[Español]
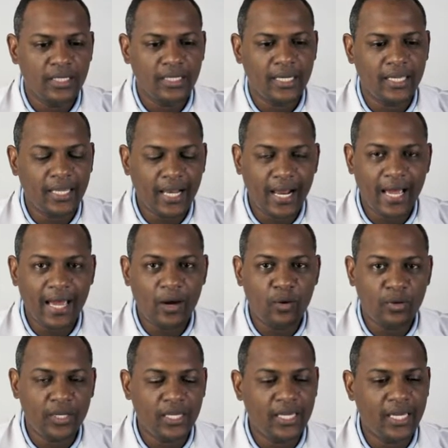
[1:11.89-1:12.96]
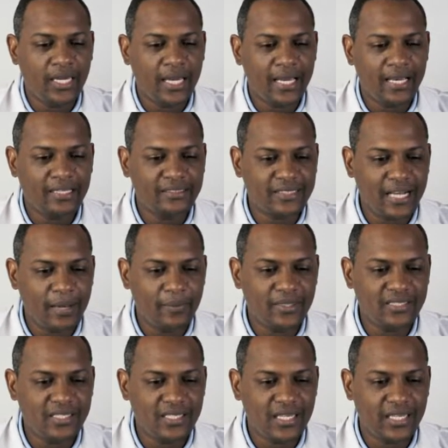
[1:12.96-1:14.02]
que dará origen a las
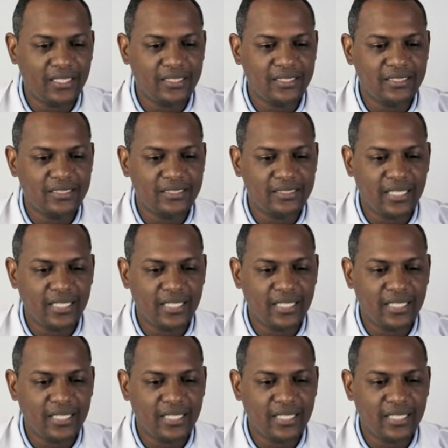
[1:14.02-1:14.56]
ramas siguientes.